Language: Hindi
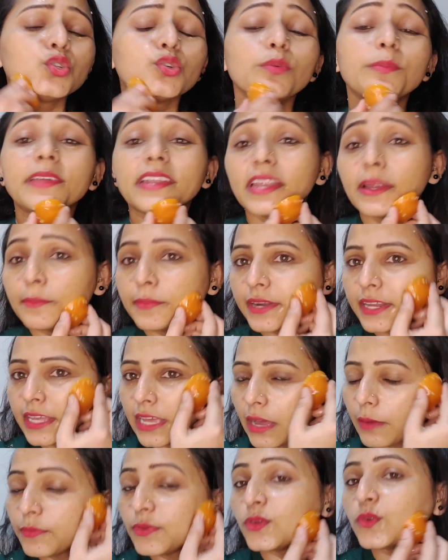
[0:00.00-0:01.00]
जो भी
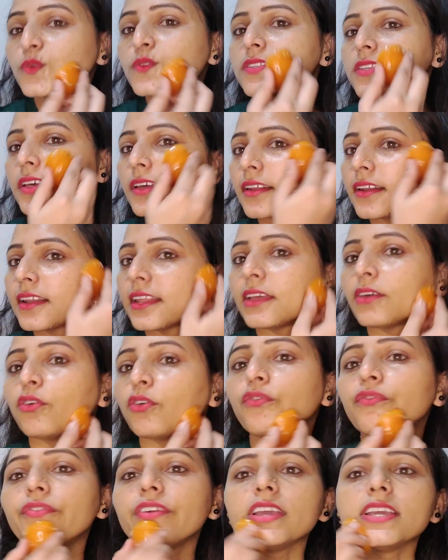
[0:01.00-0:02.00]
रेमेडी हम यूज़ कर रहे हैं
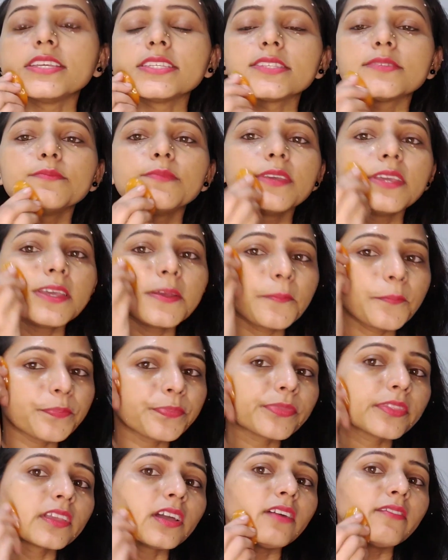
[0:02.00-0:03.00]
वो फेस भी
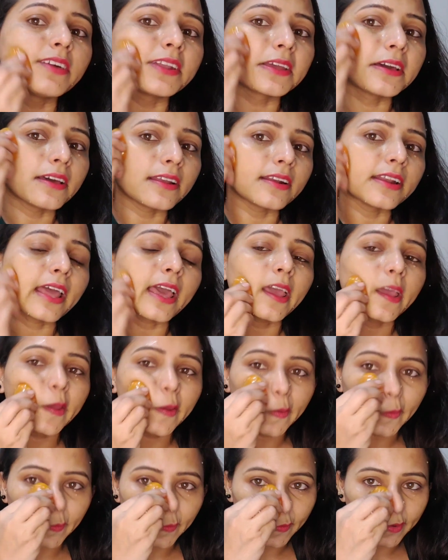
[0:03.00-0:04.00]
कवर करना
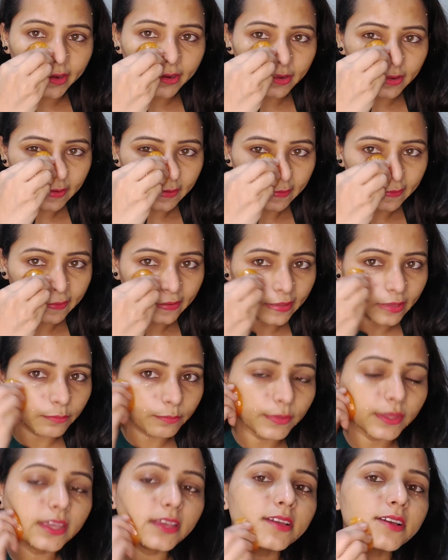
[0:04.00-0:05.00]
है और
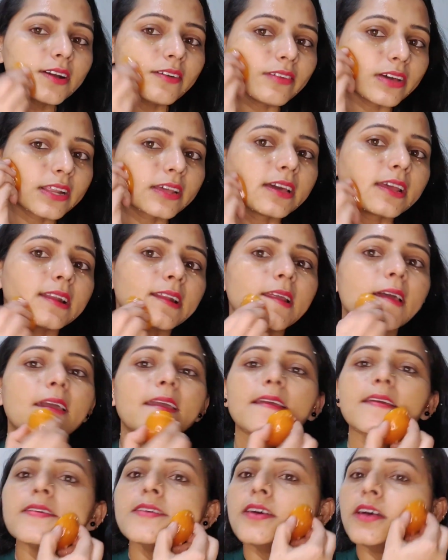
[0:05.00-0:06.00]
नेक भी कवर करना
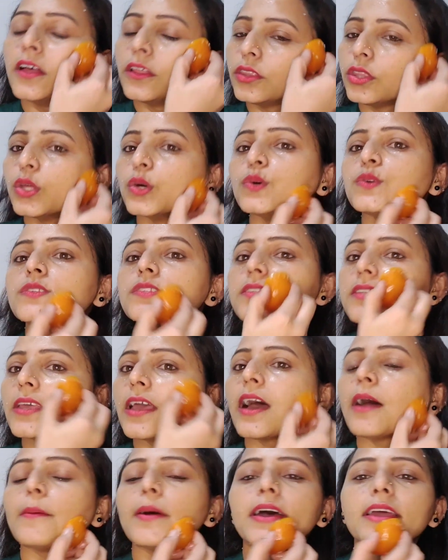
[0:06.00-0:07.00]
है तो
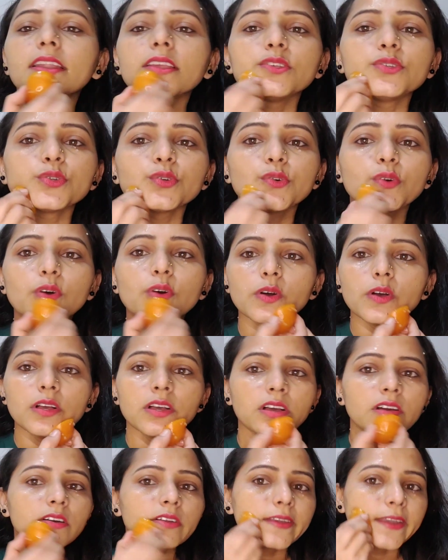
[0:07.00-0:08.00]
उससे हमारे जो
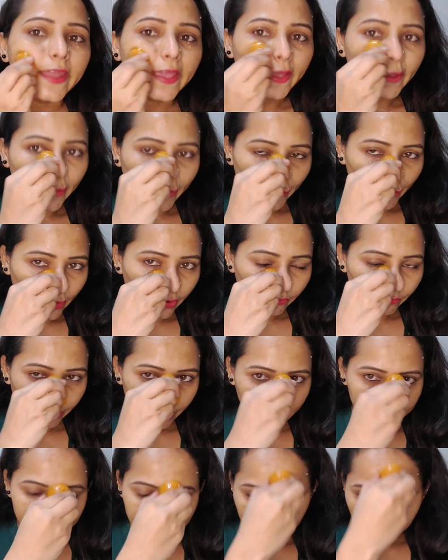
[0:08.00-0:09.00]
नेक और
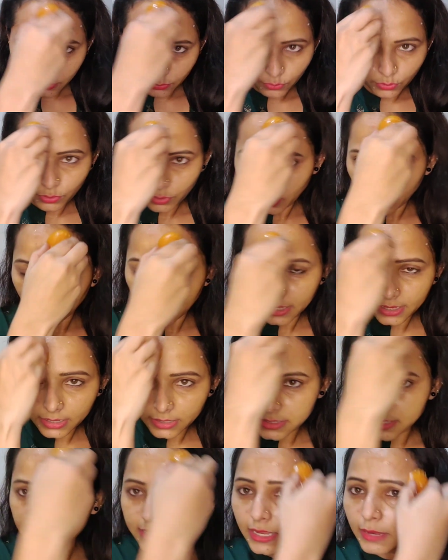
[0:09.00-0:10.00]
फेस है वो
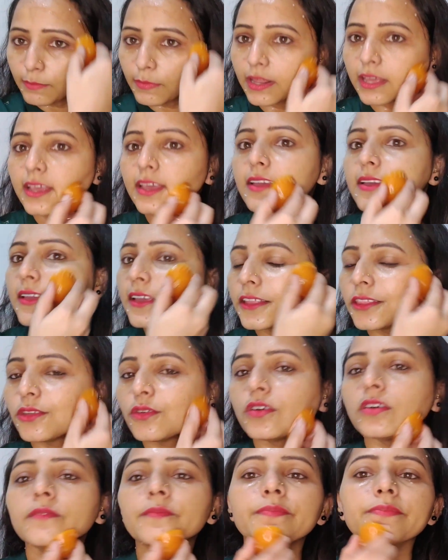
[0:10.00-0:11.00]
सेम लगेंगे
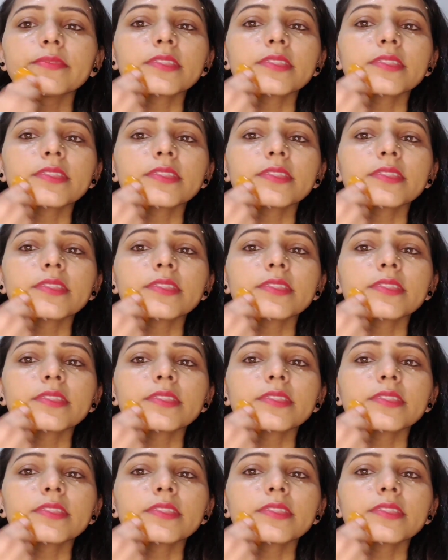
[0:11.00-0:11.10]
तो